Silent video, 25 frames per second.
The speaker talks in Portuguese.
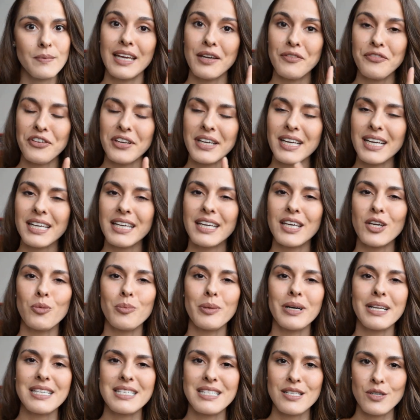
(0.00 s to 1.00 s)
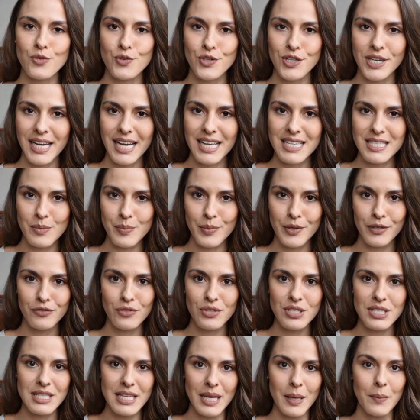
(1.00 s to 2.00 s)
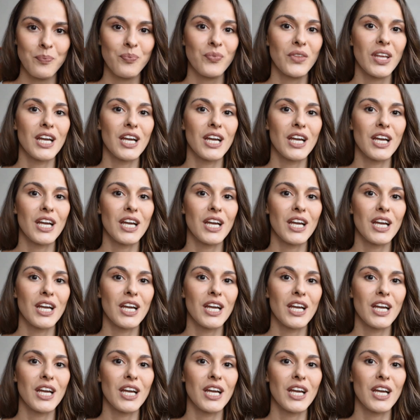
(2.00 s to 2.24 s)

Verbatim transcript: E fica aqui uma lição de casa para você.